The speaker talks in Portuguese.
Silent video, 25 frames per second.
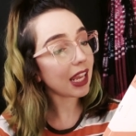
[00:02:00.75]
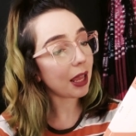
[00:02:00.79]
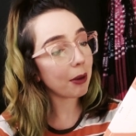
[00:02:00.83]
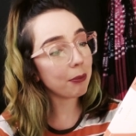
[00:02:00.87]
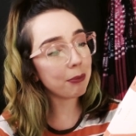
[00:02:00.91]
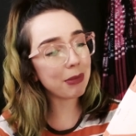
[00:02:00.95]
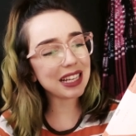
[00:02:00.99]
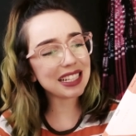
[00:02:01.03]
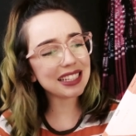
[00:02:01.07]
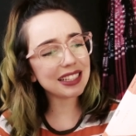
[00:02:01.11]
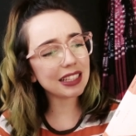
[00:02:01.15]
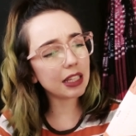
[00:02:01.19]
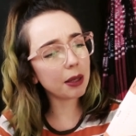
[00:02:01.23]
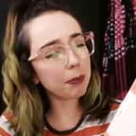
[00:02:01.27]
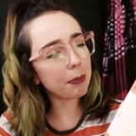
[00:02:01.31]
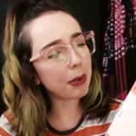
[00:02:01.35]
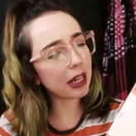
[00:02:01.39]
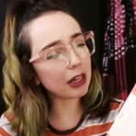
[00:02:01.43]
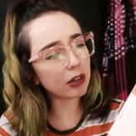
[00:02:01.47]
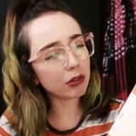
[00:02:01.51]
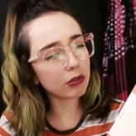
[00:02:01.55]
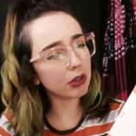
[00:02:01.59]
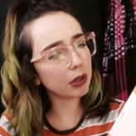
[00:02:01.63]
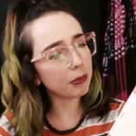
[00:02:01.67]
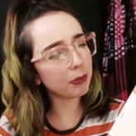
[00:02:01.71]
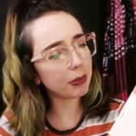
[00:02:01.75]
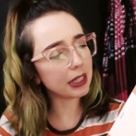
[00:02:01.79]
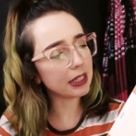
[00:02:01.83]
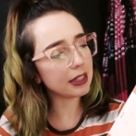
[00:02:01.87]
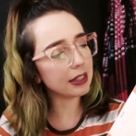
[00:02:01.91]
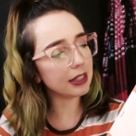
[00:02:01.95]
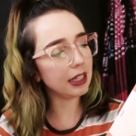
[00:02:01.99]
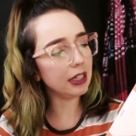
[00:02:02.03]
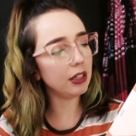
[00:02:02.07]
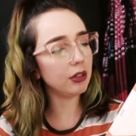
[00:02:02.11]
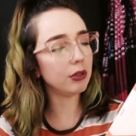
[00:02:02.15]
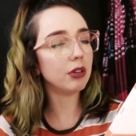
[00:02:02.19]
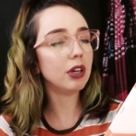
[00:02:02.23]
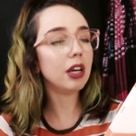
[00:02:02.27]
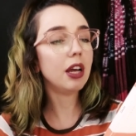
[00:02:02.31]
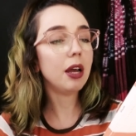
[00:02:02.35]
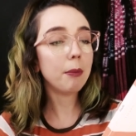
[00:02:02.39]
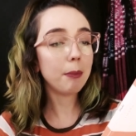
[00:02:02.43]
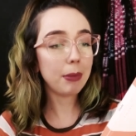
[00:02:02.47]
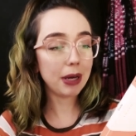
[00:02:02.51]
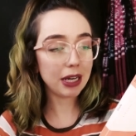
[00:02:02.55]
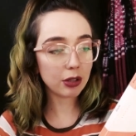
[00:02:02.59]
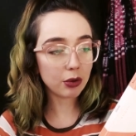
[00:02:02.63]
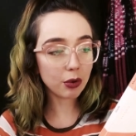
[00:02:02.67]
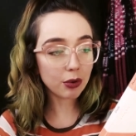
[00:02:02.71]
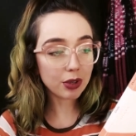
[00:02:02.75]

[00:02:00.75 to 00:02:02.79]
Mas se deparam com um empecilho para